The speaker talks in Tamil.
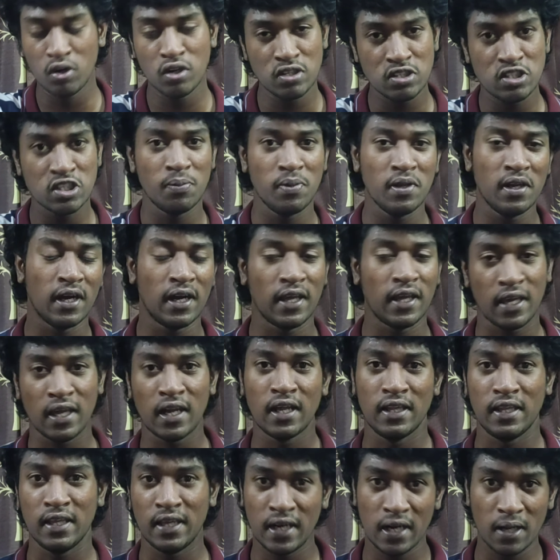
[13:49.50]
முடிஞ்சு அப்படின்னு
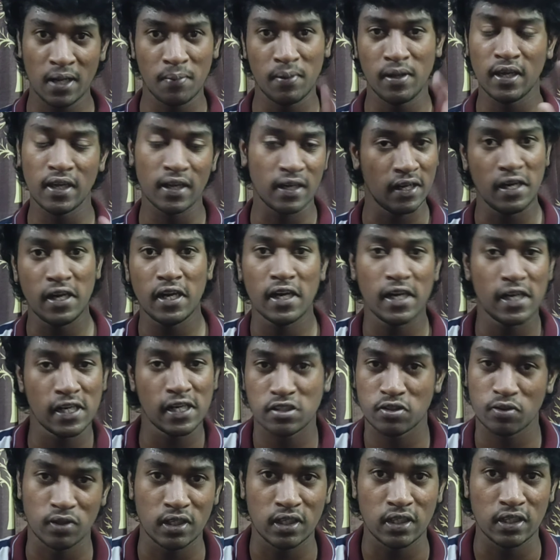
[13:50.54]
நினைக்கிறேன் அது என்ன அப்படிங்கிற
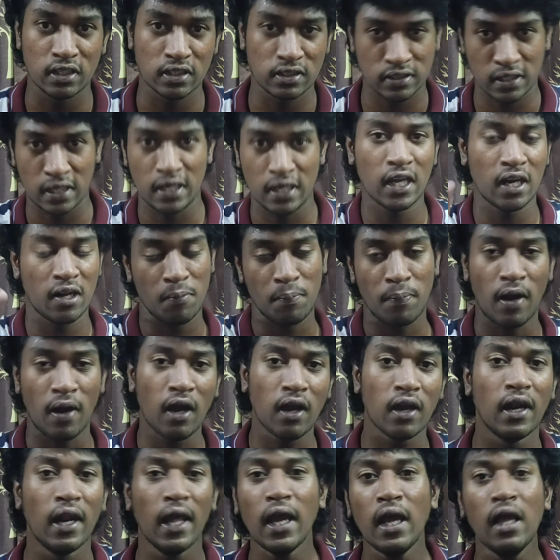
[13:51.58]
டீட்டெயில்ஸ் வந்து சரியாக நான்
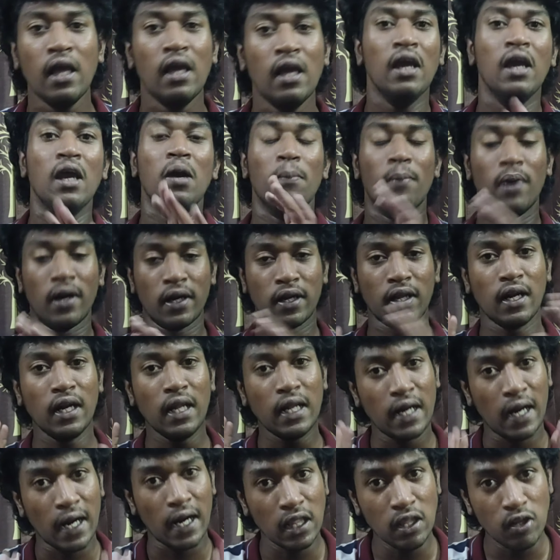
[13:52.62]
பார்க்கல பட்
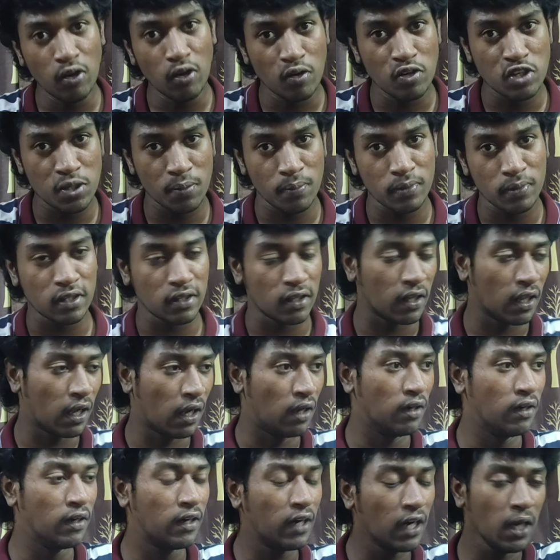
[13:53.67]
ஆனால் நடந்த ஒரு விஷயம் வந்து
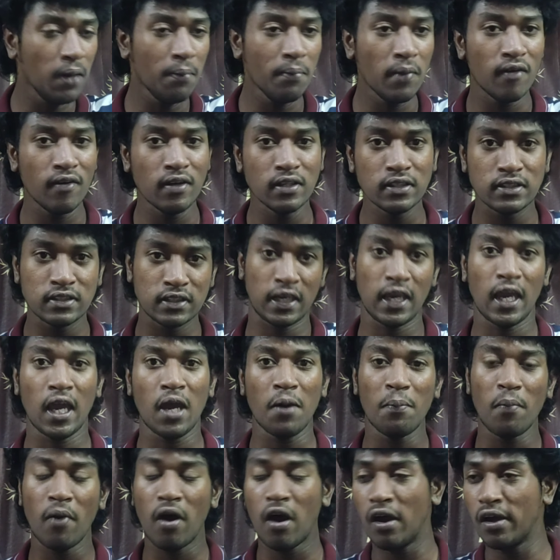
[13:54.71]
இதுதான் ட்ரீம் லெவன்
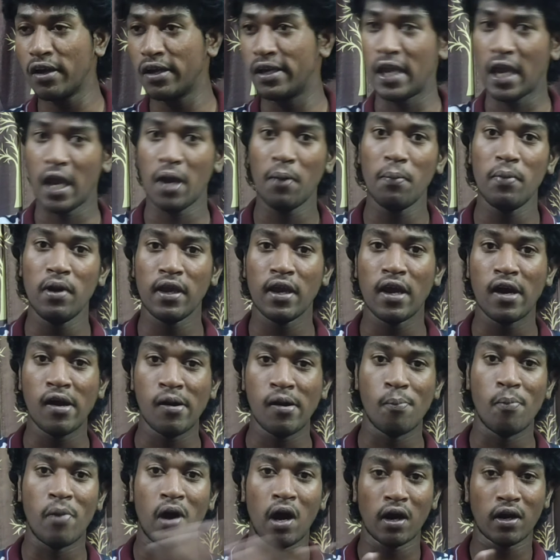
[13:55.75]
ஸ்கேமா
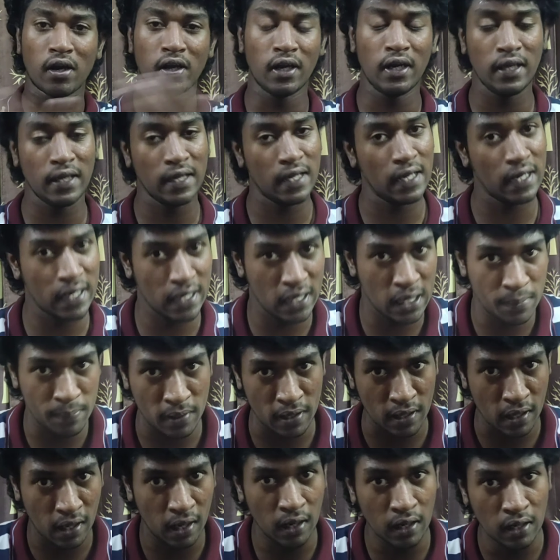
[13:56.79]
கேப்லிங்கா பாட்டா நீங்கள் கேட்டிங்க
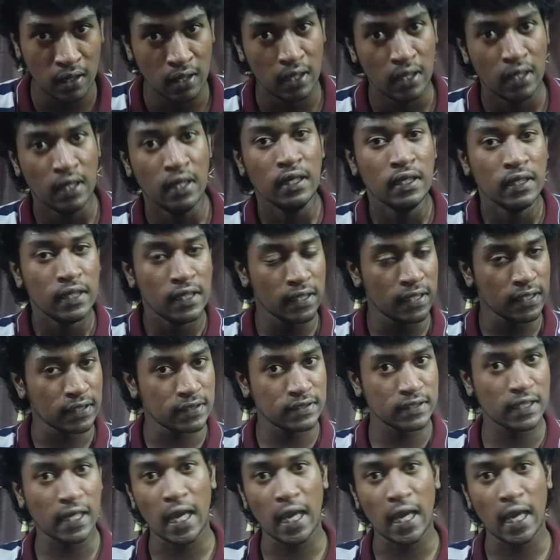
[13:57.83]
அப்படின்னா இதை